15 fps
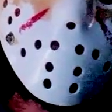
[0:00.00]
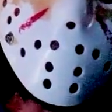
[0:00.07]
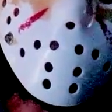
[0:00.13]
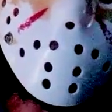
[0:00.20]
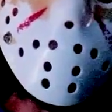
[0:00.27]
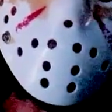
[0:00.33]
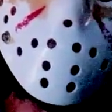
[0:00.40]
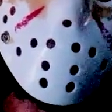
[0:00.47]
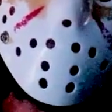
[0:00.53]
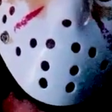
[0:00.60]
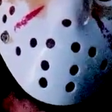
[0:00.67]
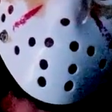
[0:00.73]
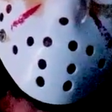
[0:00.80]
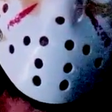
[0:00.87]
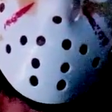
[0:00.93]

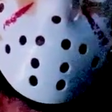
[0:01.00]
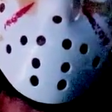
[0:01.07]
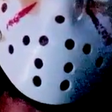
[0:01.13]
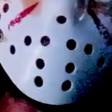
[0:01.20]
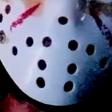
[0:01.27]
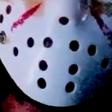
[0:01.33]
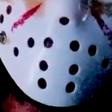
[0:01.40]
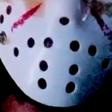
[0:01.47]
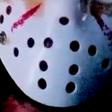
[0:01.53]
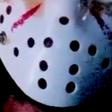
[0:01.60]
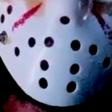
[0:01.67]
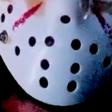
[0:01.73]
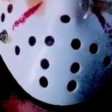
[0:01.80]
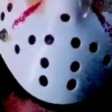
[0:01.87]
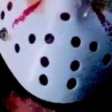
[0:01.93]
Y...
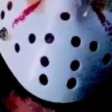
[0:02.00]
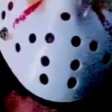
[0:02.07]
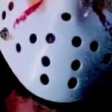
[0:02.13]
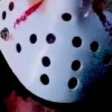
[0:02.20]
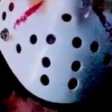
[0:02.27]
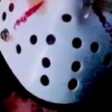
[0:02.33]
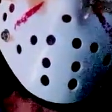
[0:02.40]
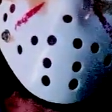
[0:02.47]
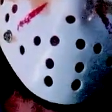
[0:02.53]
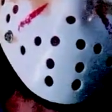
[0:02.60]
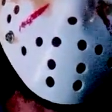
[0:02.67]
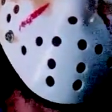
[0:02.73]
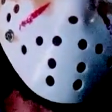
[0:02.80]
¿Y qué más?